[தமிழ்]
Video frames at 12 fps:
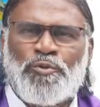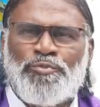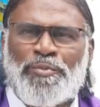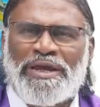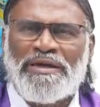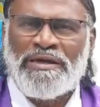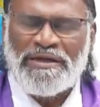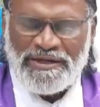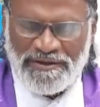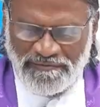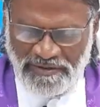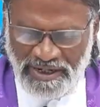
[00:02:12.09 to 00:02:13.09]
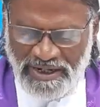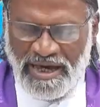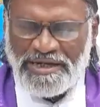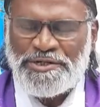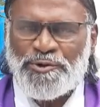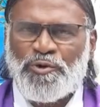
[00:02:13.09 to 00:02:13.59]
உண்மை
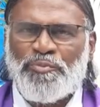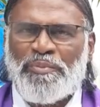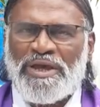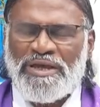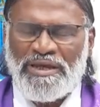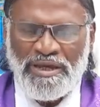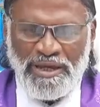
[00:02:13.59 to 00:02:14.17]
வரலாற்று உண்மை